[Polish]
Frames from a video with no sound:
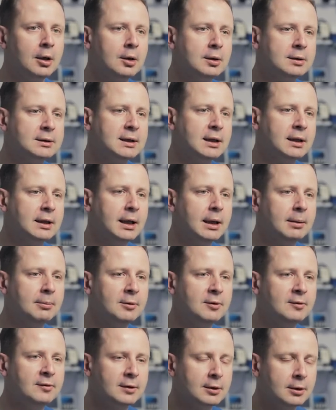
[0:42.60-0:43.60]

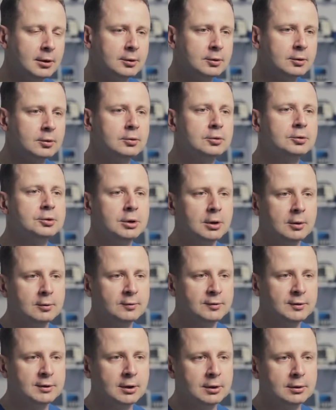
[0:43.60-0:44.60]
oceniamy wygląd
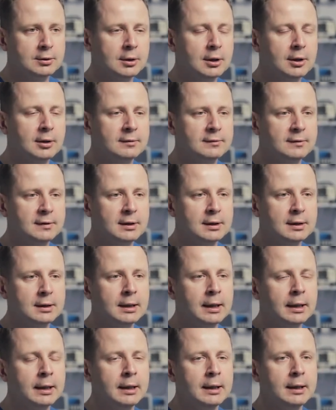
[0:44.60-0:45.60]
gruczołów
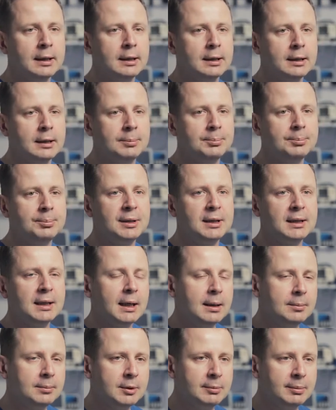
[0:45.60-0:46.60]
sodkowych, y,
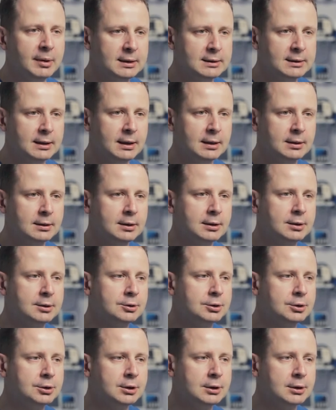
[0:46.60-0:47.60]
pytamy
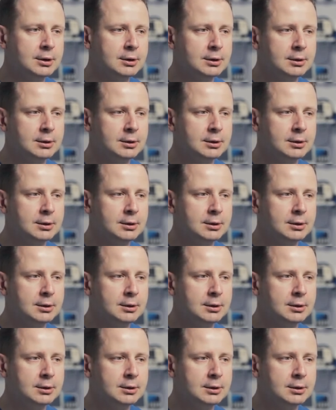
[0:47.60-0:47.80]
pacjentki, czy,